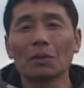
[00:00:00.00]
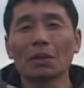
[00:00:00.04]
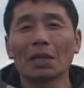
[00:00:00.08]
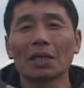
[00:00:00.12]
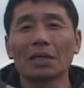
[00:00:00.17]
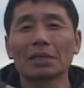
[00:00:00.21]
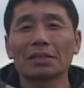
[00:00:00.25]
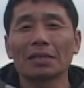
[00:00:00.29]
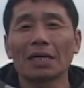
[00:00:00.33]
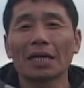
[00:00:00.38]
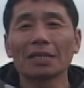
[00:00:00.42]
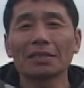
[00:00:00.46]

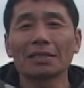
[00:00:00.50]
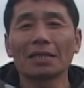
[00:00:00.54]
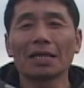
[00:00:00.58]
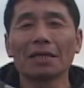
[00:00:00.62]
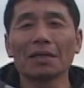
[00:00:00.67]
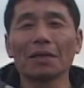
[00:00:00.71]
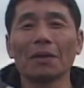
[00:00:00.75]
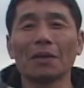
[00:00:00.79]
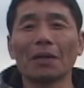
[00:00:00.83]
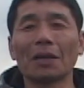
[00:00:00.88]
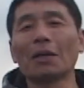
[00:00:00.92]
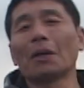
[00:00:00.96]
우리가
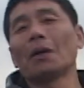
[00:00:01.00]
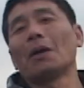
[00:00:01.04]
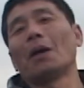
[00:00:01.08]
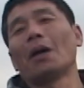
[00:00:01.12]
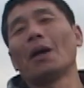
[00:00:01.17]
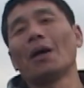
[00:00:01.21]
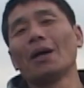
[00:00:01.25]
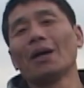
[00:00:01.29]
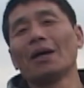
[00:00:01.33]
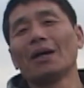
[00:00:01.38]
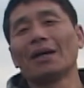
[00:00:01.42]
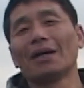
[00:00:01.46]
상상
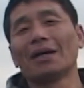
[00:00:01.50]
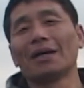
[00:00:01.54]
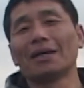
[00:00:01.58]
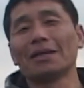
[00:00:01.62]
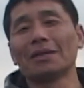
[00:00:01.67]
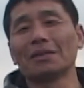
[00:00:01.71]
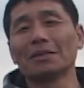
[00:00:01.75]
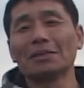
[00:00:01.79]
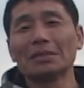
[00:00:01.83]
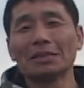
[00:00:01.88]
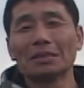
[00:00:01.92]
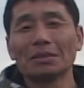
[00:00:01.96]
외로
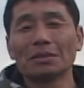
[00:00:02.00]
어,